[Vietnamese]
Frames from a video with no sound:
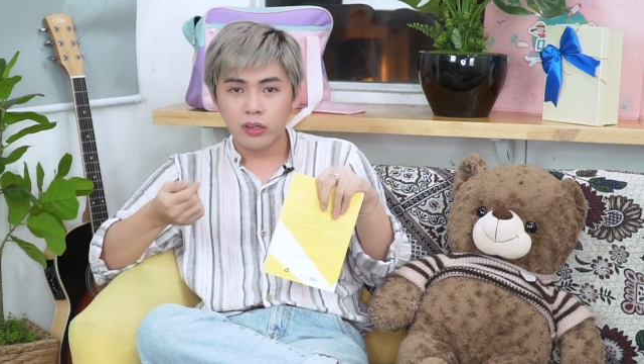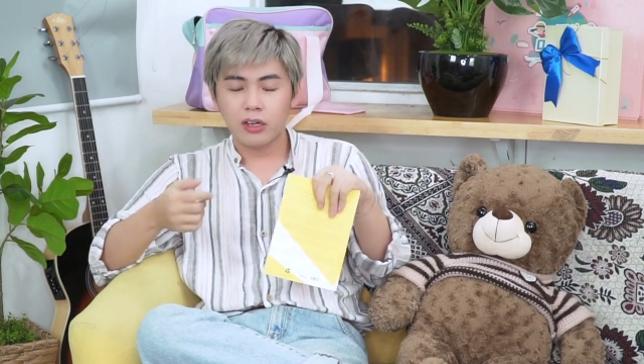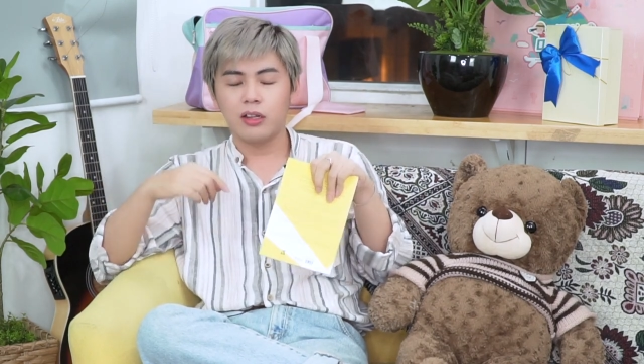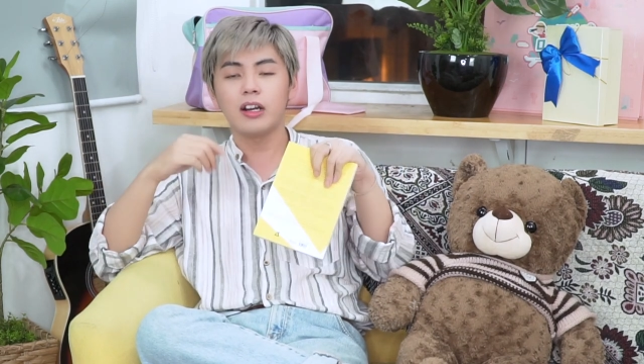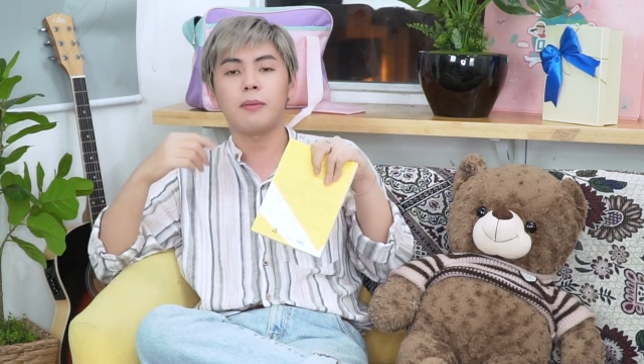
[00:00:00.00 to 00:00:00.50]

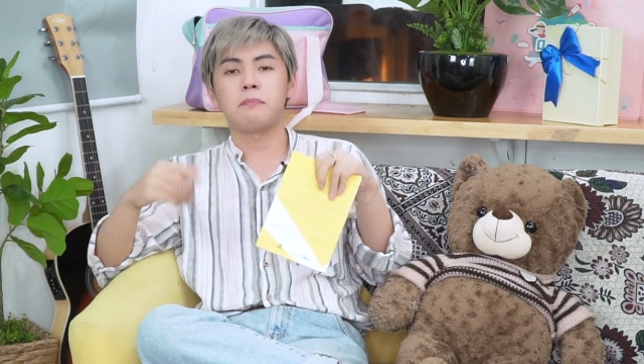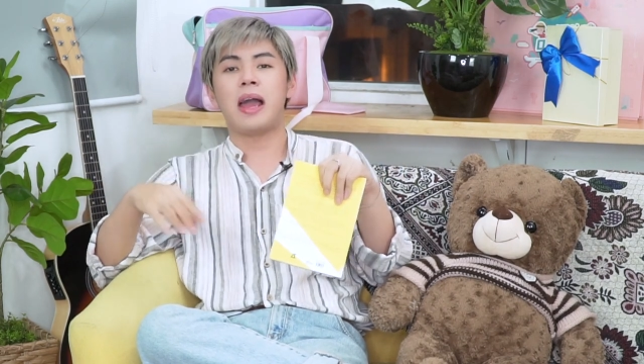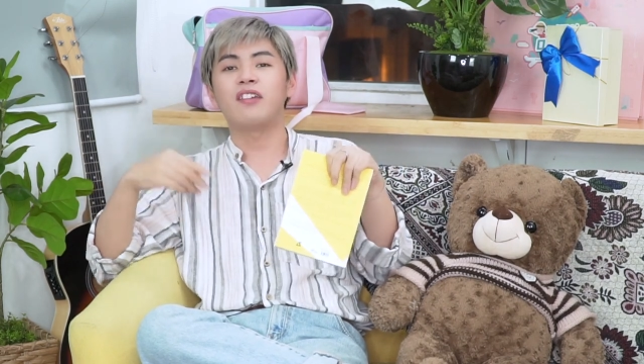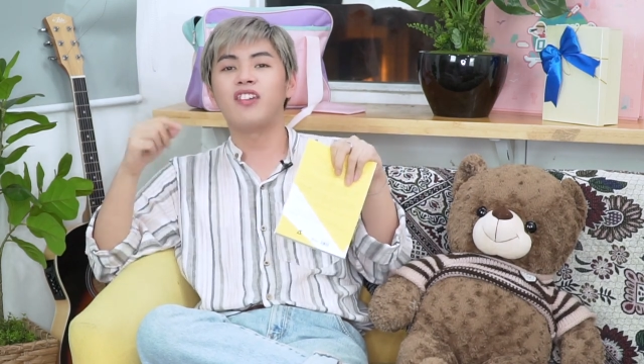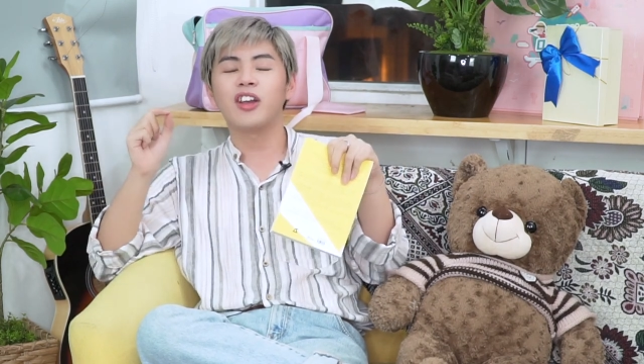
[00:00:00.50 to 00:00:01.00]
Thì tức là
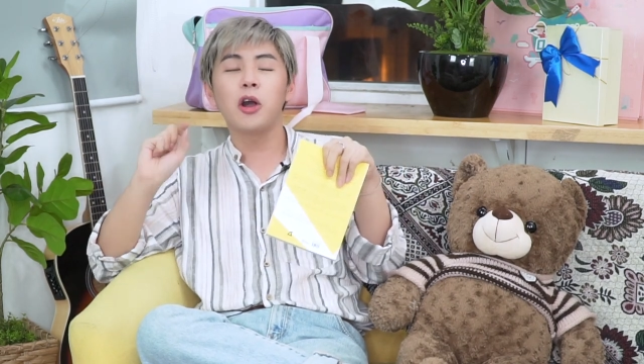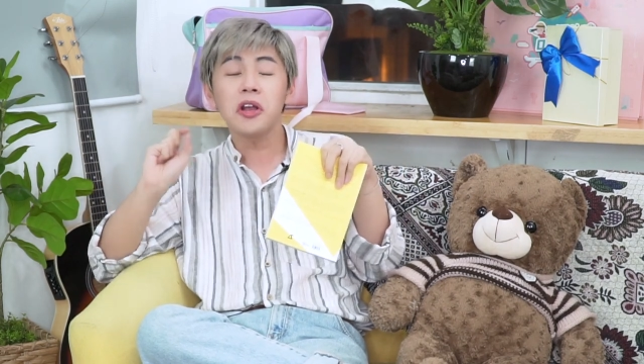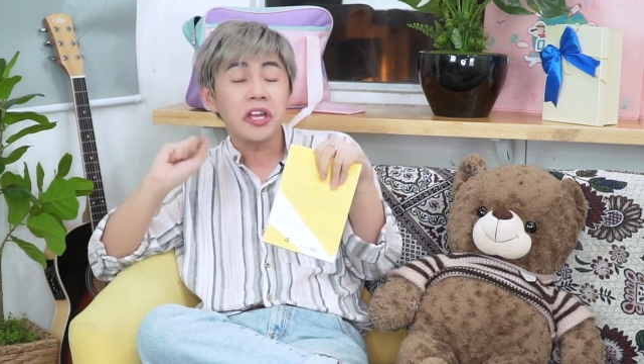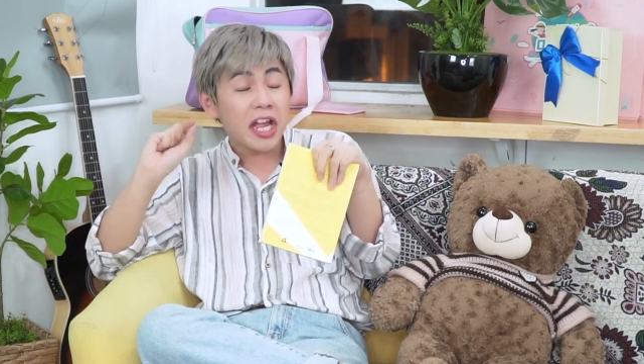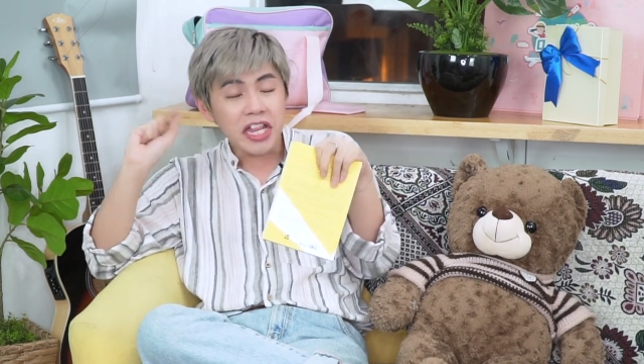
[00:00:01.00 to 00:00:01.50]
bạn phải
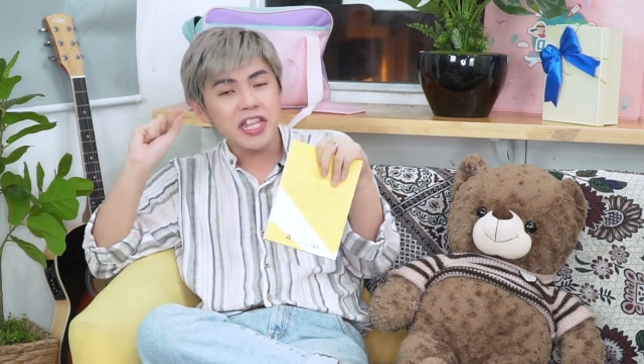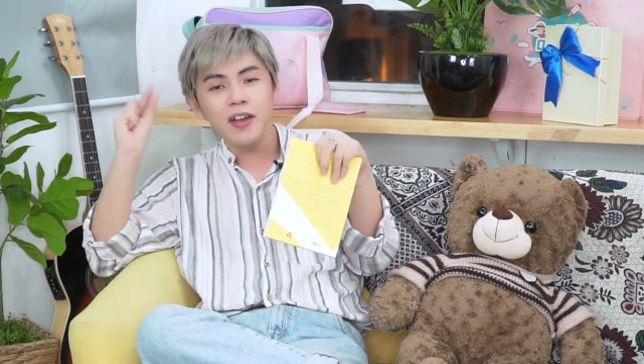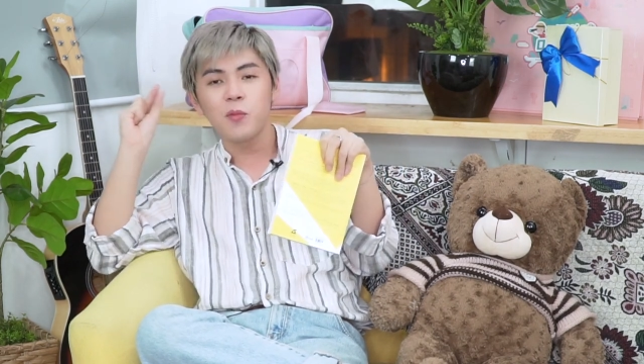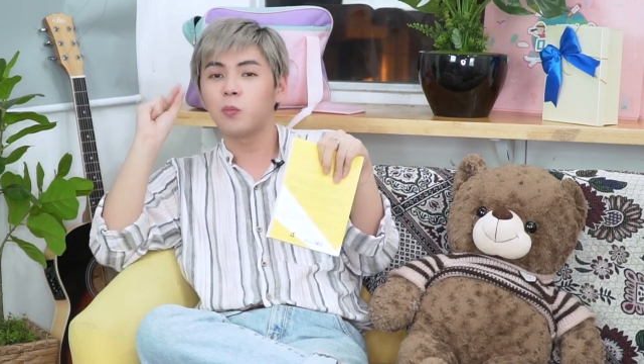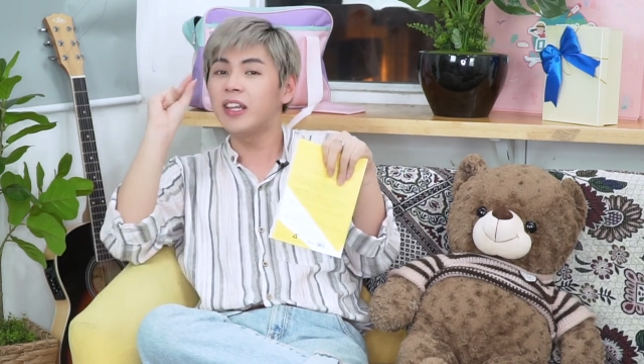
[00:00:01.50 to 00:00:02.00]
có ít nhất một